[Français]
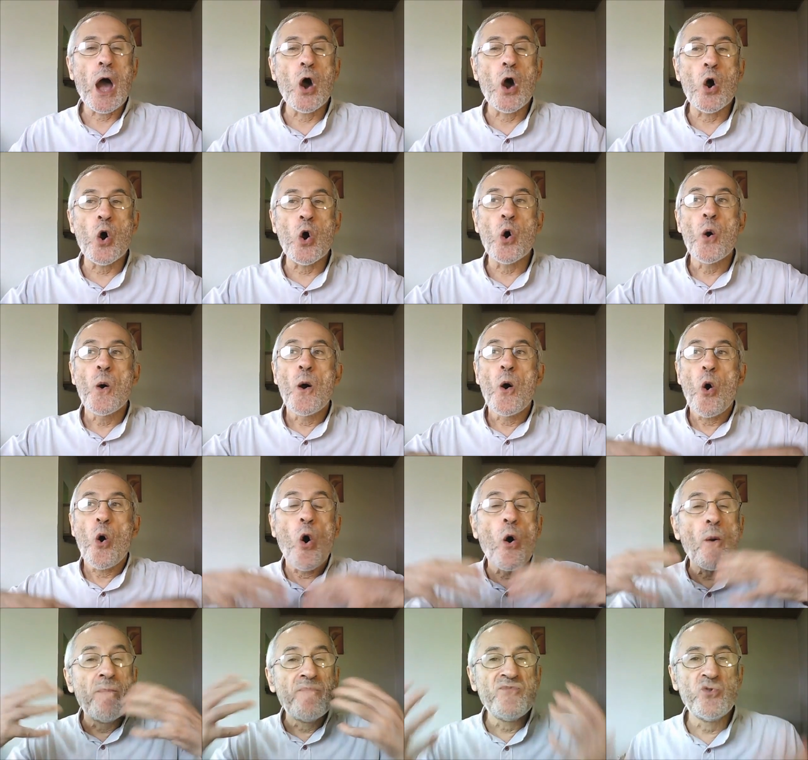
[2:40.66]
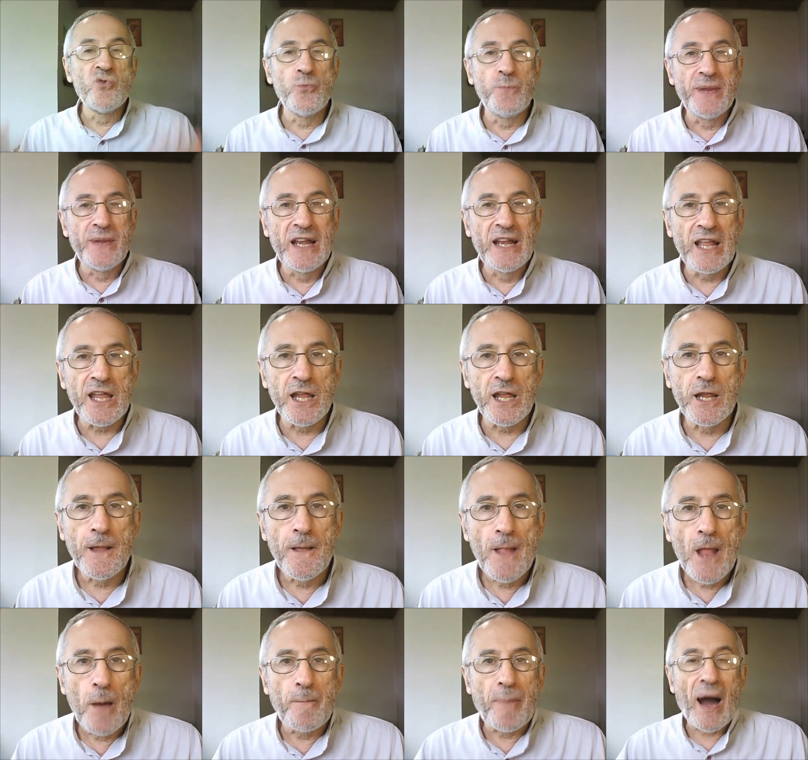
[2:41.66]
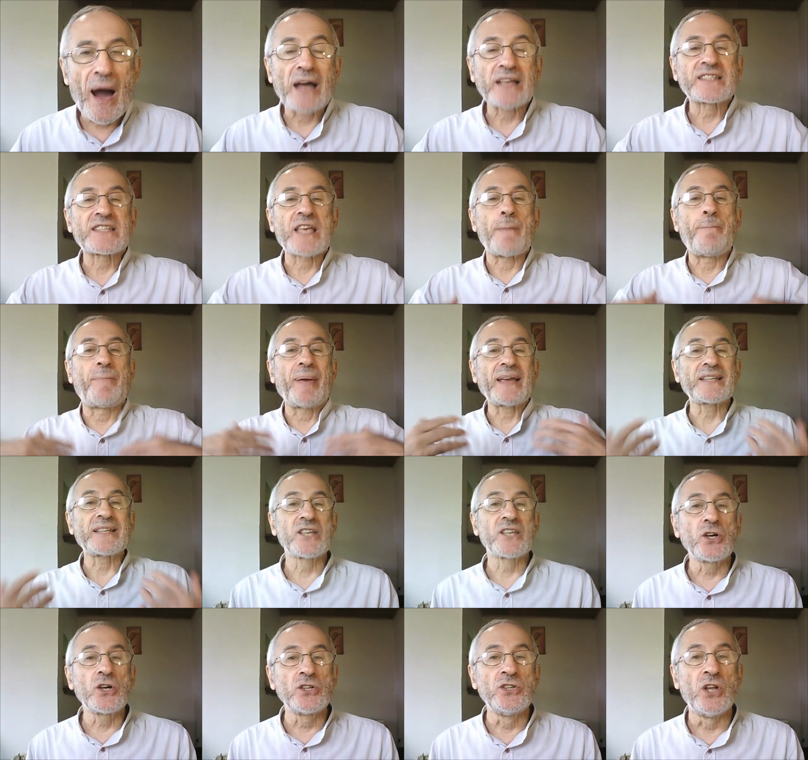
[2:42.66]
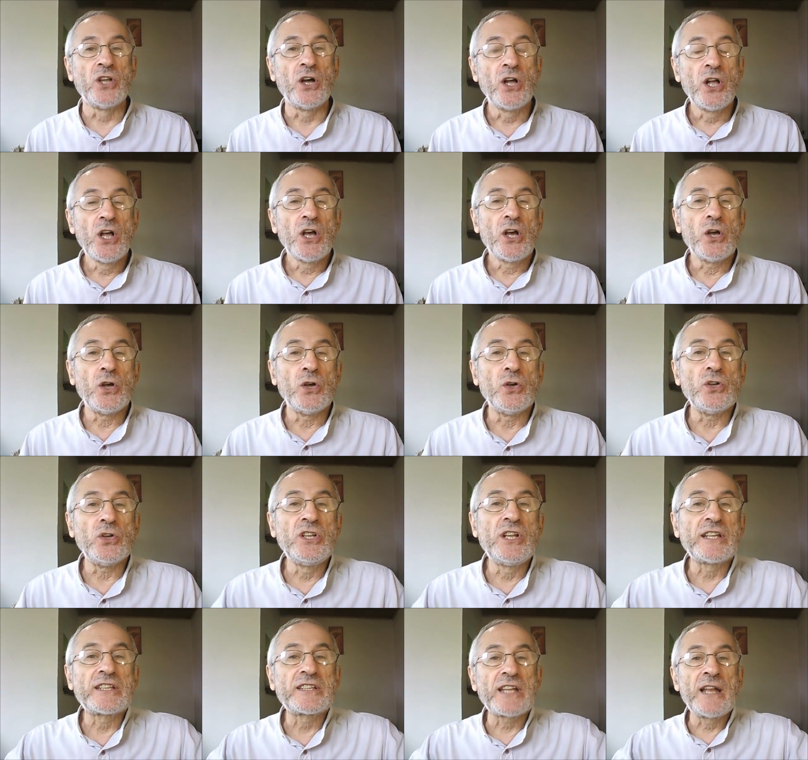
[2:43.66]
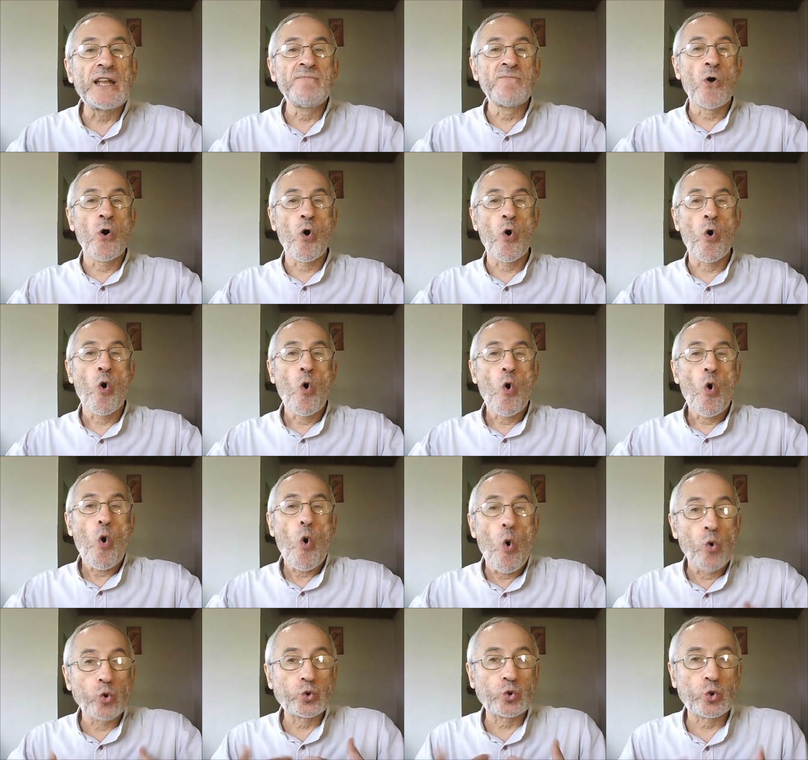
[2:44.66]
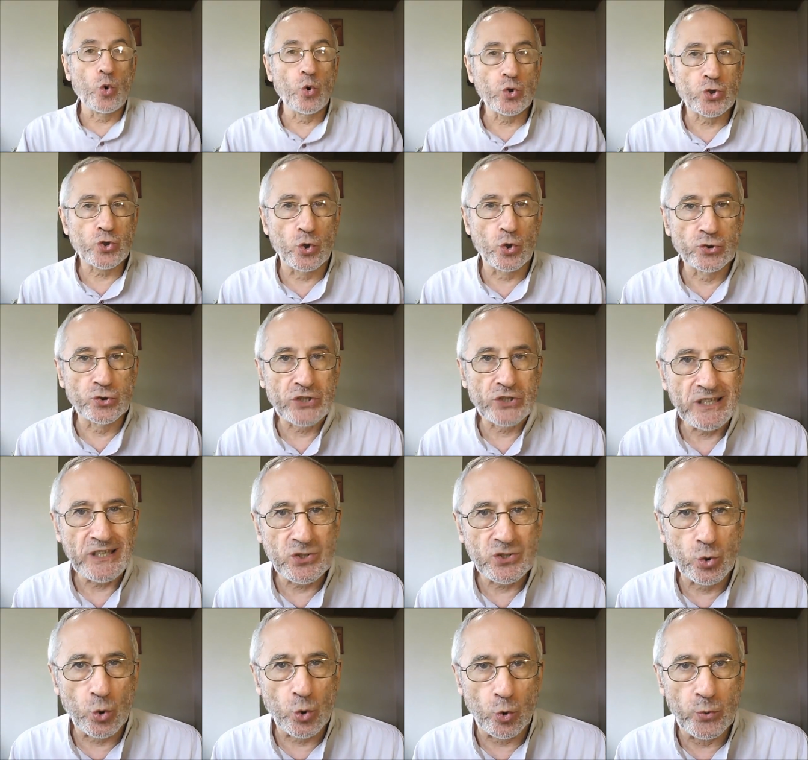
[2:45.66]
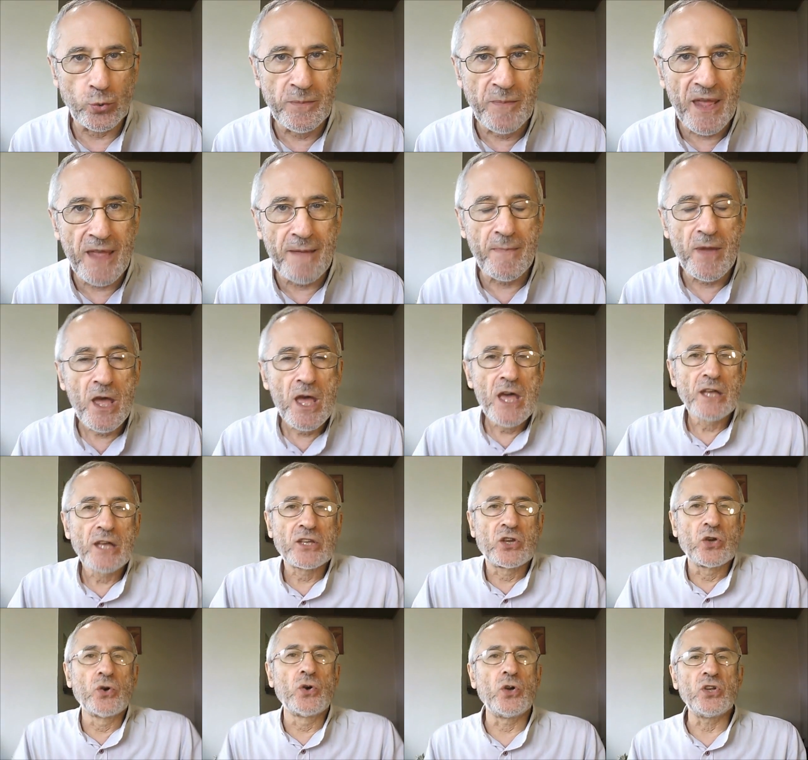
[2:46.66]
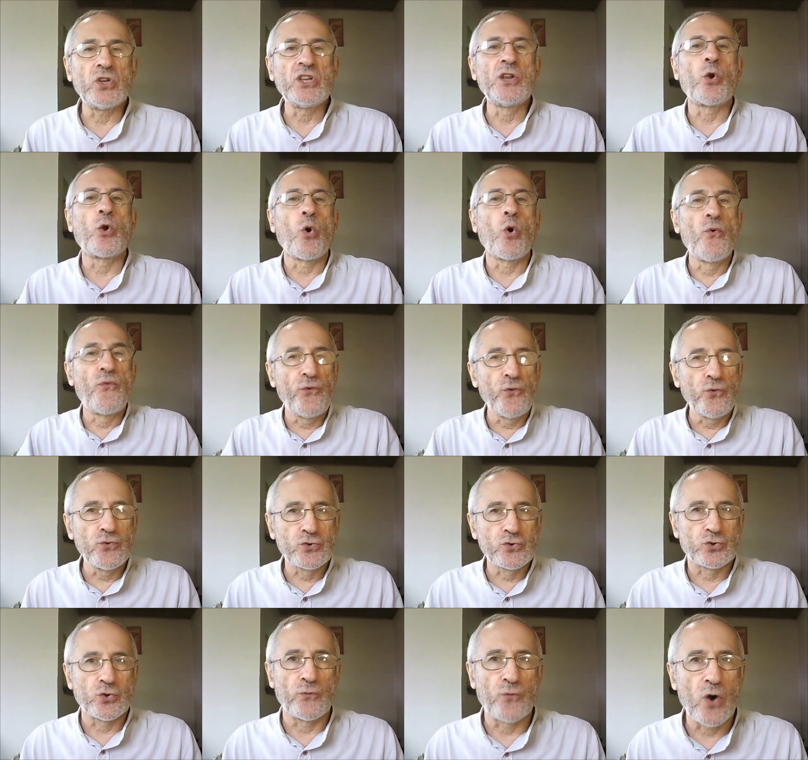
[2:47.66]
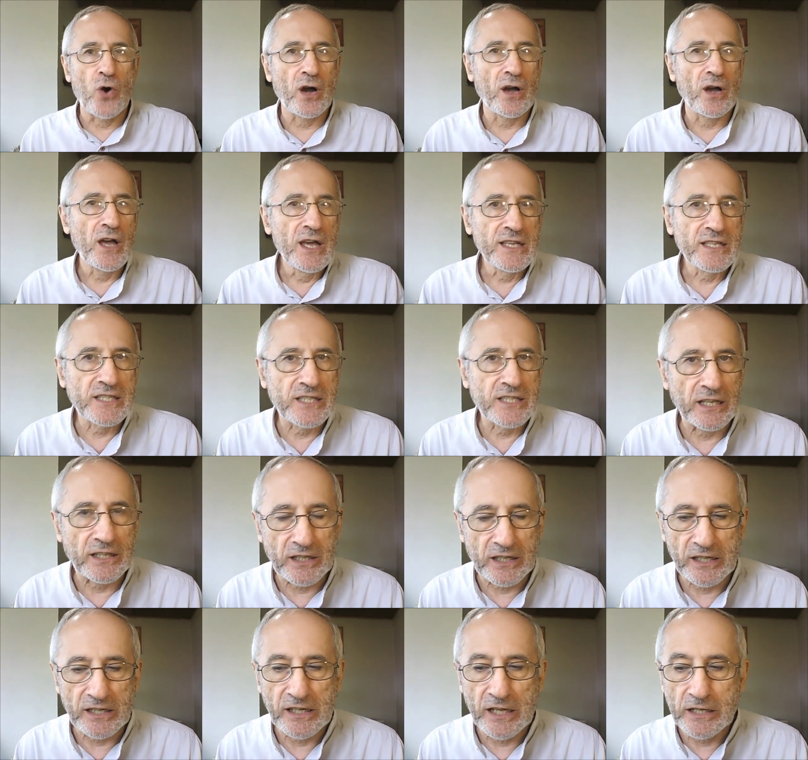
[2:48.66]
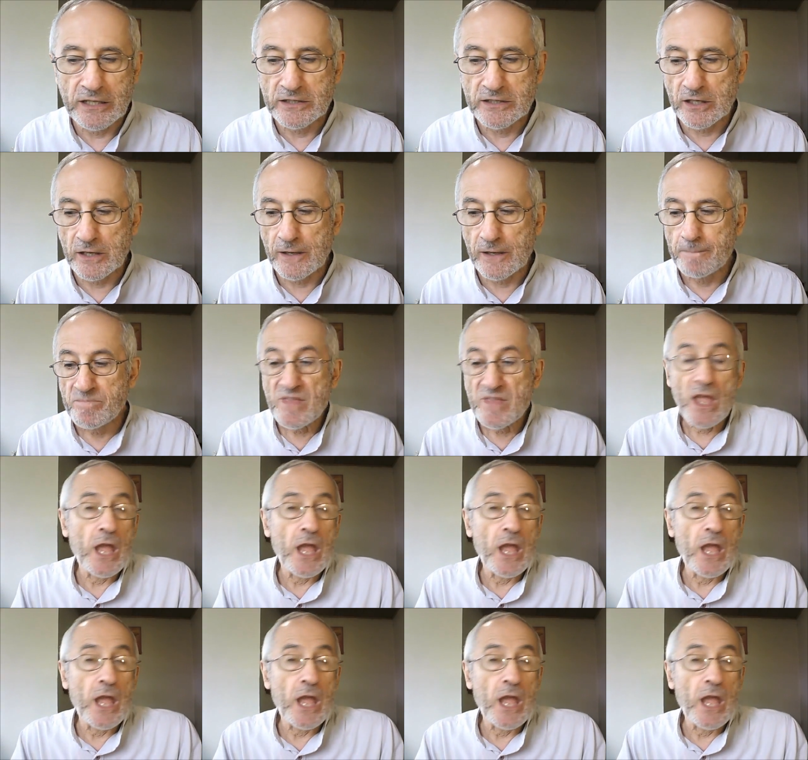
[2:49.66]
euh, obnubilé par sa personne, euh, il est tellement auto-centré sur lui-même qu'il refuse de voir cette réalité.